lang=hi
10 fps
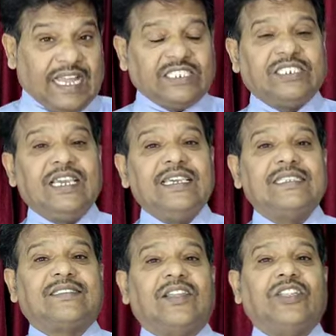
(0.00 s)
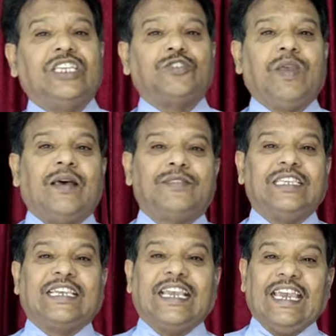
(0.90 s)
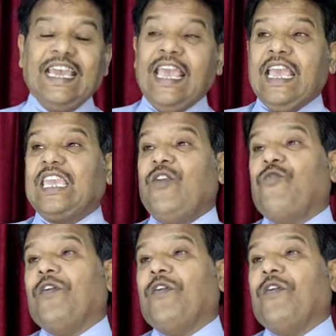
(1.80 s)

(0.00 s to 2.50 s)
आज के इस संदेश में हम सीखेंगे कि